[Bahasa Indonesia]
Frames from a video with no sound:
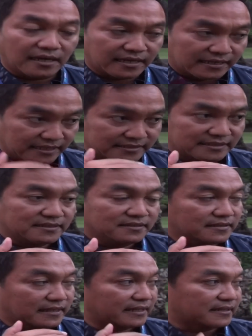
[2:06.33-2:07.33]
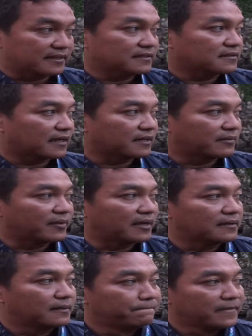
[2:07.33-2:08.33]
akan lagi naik ya karena memang
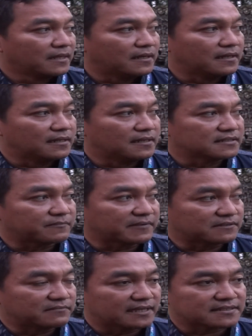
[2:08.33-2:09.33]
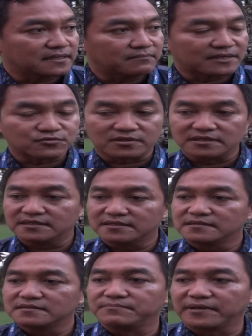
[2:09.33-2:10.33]
uh, seperti biasa masuk ke
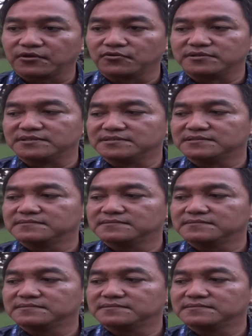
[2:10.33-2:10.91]
periode